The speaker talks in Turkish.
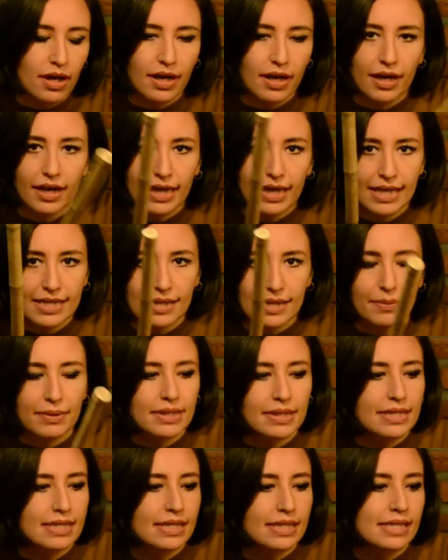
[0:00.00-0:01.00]
E,
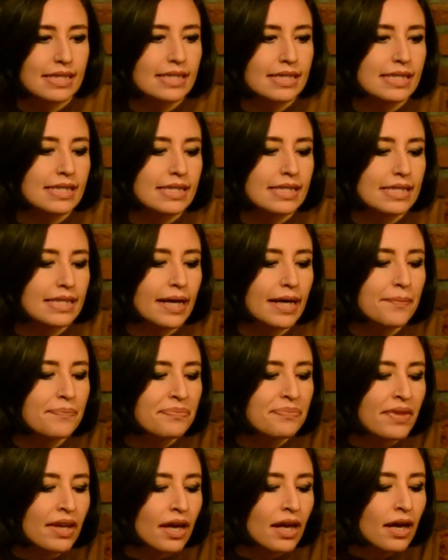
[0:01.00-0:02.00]
kesebilirsiniz siz de.
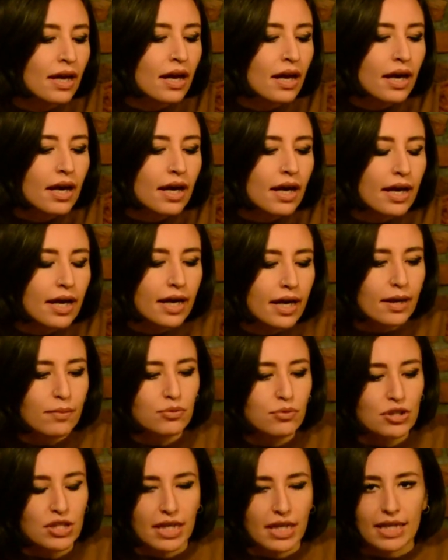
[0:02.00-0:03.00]

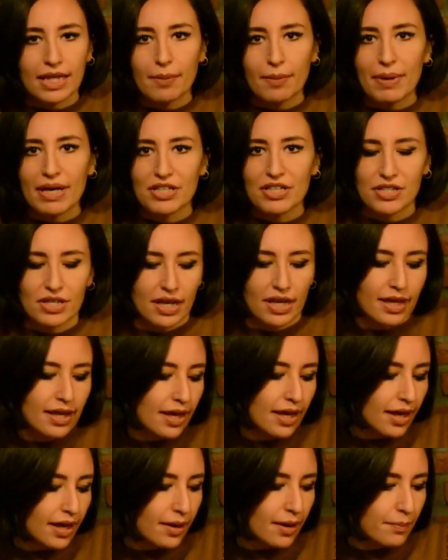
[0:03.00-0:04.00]
E, bu şekilde 5
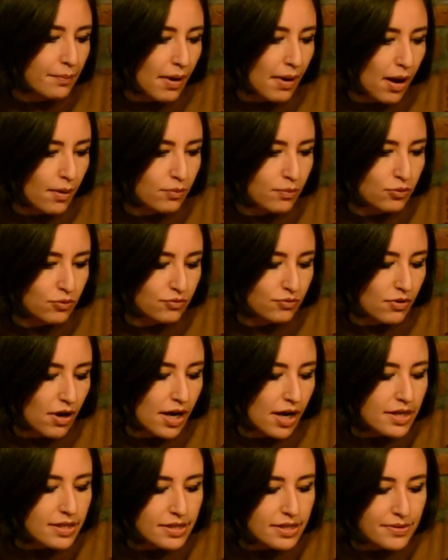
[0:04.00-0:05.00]
tane bambum
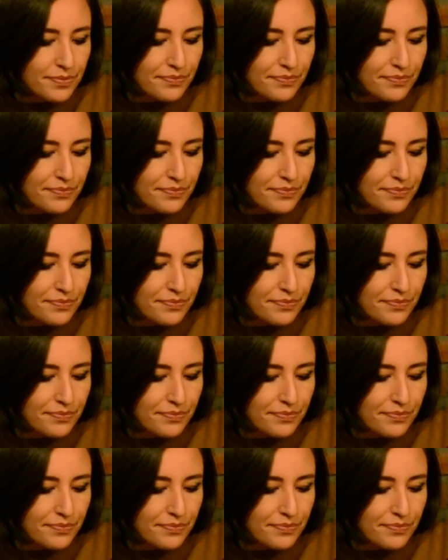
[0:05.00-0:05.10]
var.